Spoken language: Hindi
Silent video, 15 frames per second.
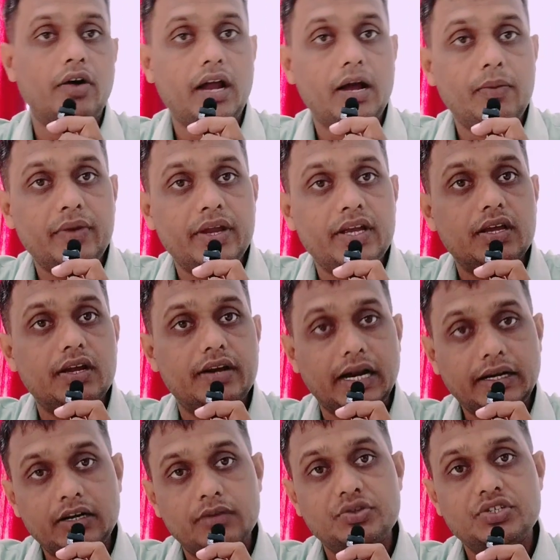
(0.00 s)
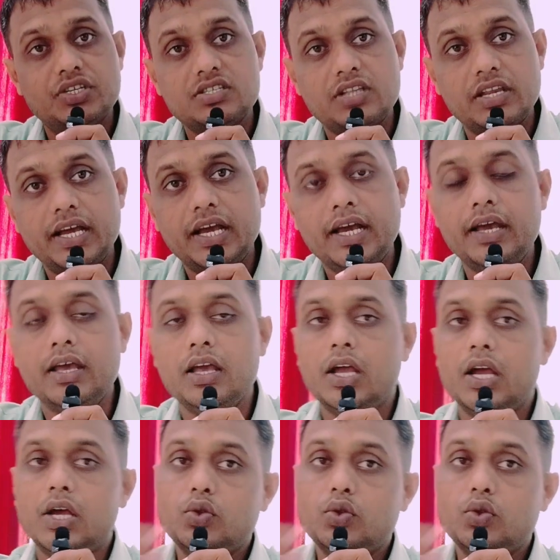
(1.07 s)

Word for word: और आपने डाट एडमिशन लिया है